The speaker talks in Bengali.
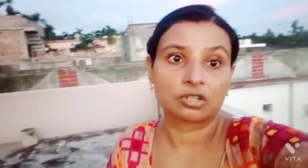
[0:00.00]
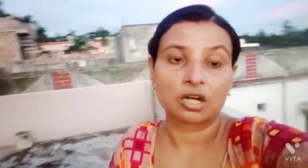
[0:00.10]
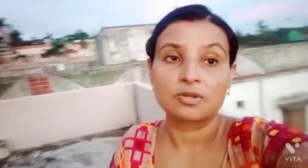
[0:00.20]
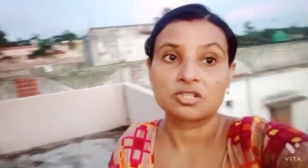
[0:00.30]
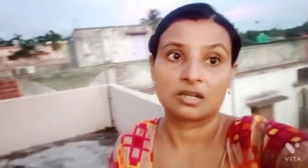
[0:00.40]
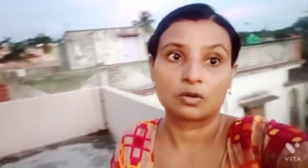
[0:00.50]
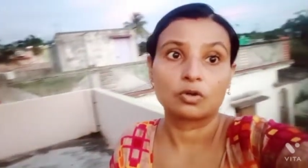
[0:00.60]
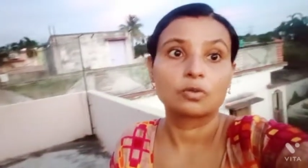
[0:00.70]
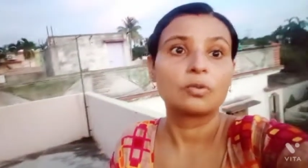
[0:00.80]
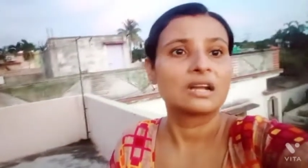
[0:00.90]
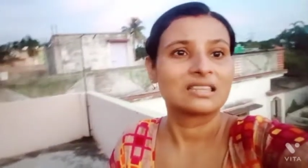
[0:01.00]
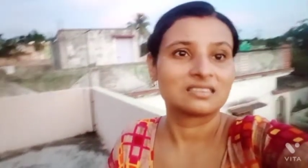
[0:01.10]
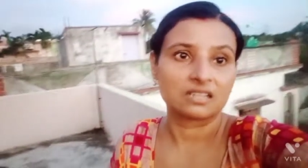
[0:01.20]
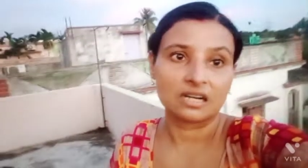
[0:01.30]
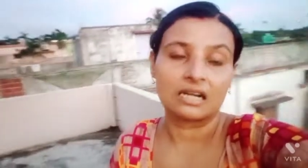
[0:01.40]
সেটা করব রাত্রিরে
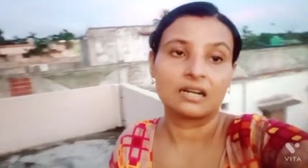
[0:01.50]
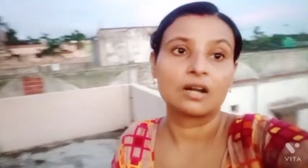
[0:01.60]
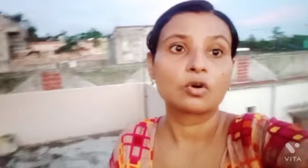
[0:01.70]
রান্না করব